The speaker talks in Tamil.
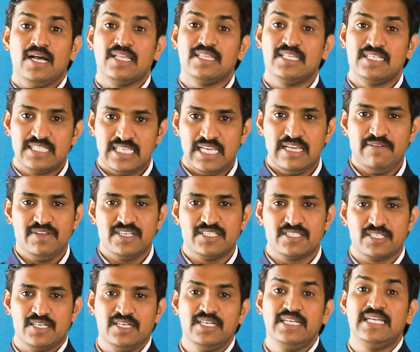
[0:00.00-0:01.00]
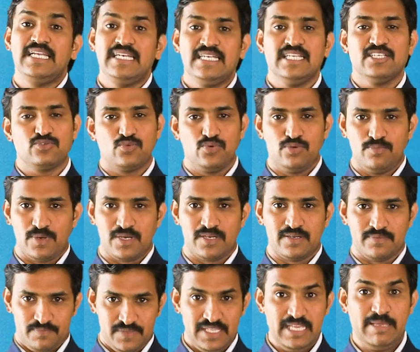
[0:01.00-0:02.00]
அந்த சேவிங்ஸ்க்கு இன்ட்ரெஸ்ட்
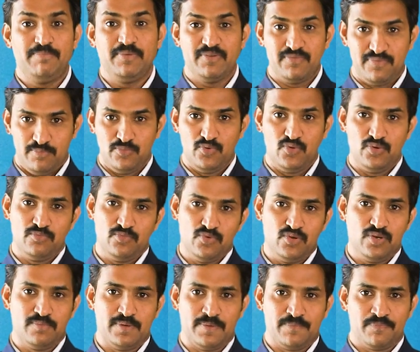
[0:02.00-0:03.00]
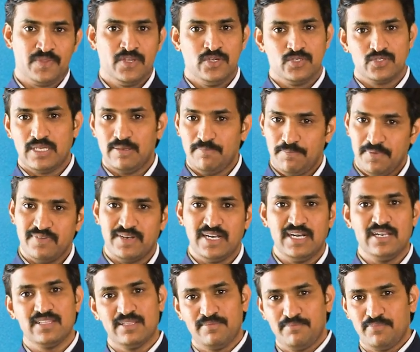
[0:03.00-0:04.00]
கொடுப்பாங்க இபிஎஃப் e மூ மூலமாக ஸோ எப்போ
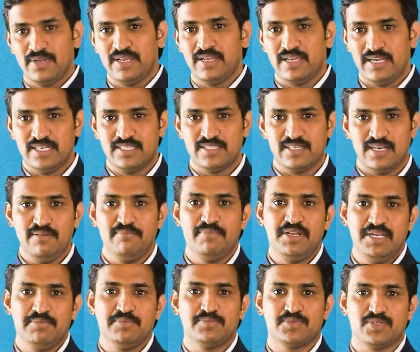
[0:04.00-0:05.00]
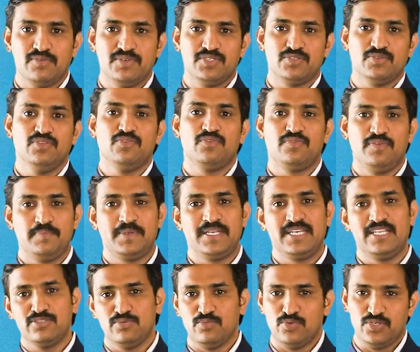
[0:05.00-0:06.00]
வேணாலும் அந்த எம்ப்ளாயை எடுத்துக்கலாம் மினிமம் சர்வீஸ் வந்து ஒரு
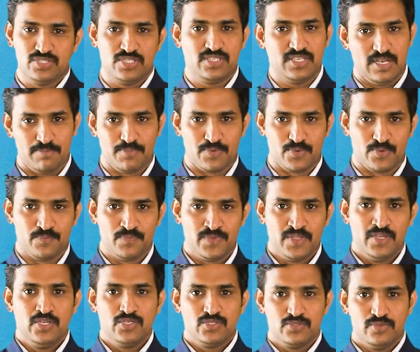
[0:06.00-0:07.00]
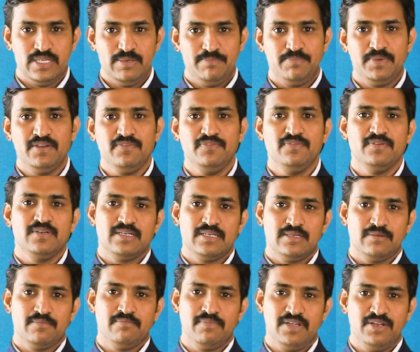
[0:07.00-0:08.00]
ஃபிஃப்டின் டேஸ் முடிச்சதுக்கப்புறம் ஸோ இபிஎஃப்
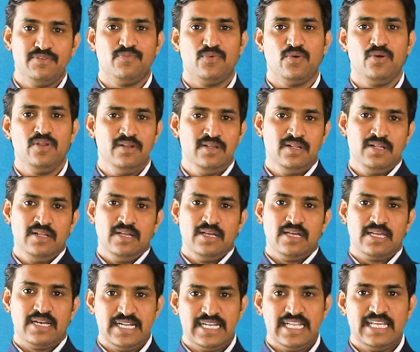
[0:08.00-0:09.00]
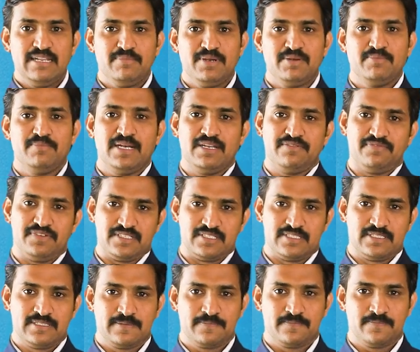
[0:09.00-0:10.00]
மெயின் ஃபார் ரிட்டையர்மெண்ட் பெனிஃபிட்ஸ்